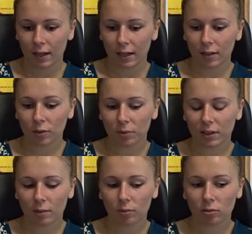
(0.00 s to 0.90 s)
Et depuis le
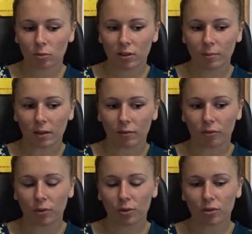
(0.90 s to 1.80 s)
début je me dis mais
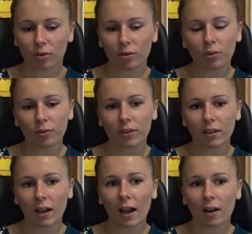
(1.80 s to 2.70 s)
faut que je retrouve une
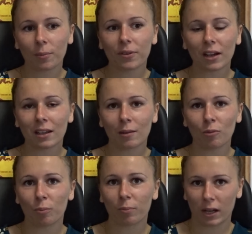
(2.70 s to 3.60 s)
saga comme ça qui
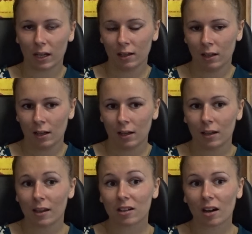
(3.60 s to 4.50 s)
me plaît.
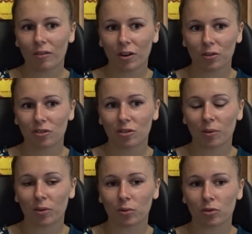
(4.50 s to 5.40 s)
Et à chaque fois que je
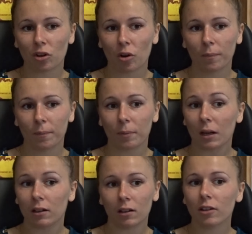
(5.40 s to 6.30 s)
demande aux gens, bah,
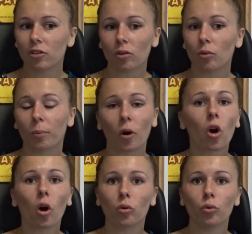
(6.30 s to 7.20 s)
les gens n'ont pas
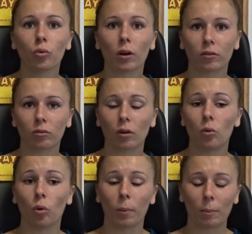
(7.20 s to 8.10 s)
encore lu ou quoi que ce soit
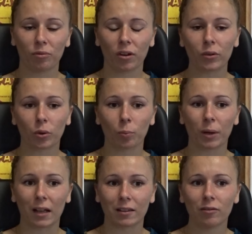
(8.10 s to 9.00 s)
ou n'ont pas pu faire de
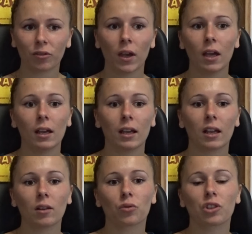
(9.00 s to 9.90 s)
comparatif
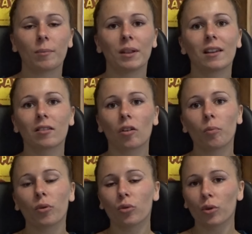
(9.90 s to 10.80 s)
et n'ont jamais
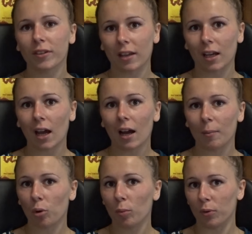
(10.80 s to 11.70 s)
d'exemple d'autres sagas à
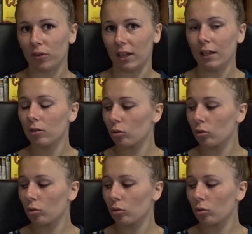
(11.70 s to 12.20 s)
me proposer.